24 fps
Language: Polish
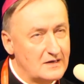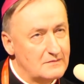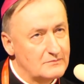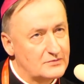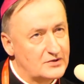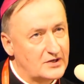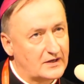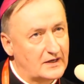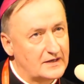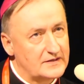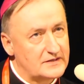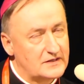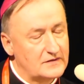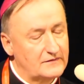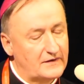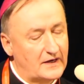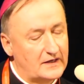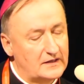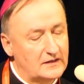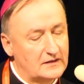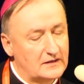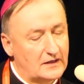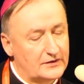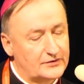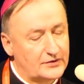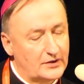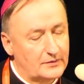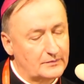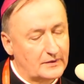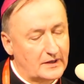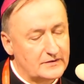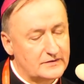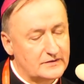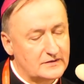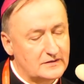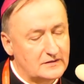Przekazywali
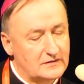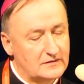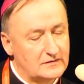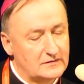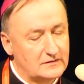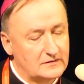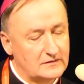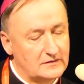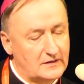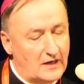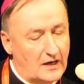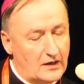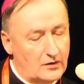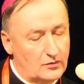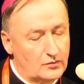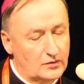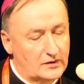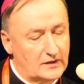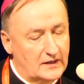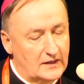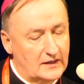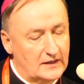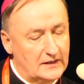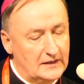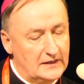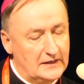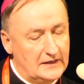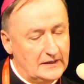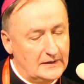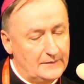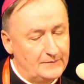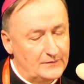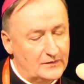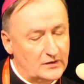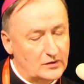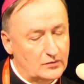natomiast naukę,
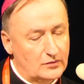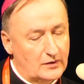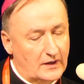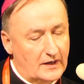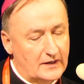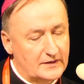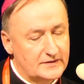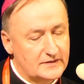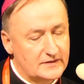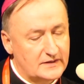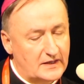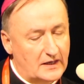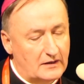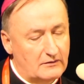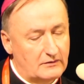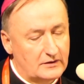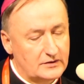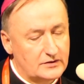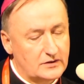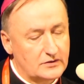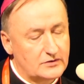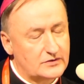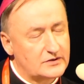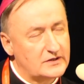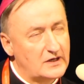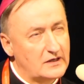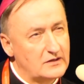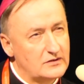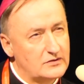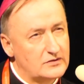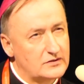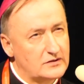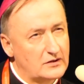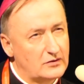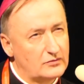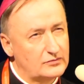która stała się
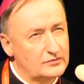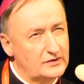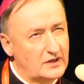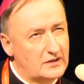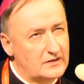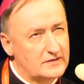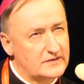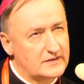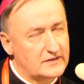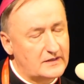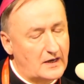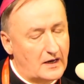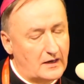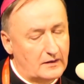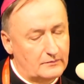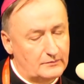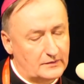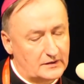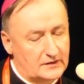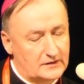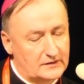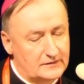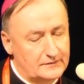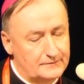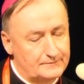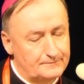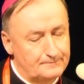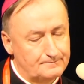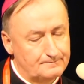częścią nich samych.